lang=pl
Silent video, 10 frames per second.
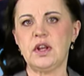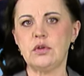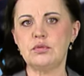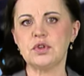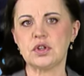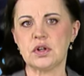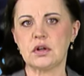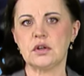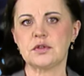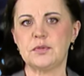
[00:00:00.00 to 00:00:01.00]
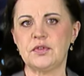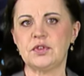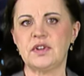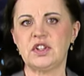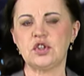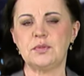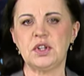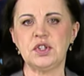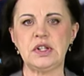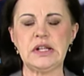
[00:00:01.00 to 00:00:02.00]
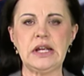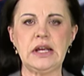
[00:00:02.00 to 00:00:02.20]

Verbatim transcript: nieumyślnego spowodowania śmierci.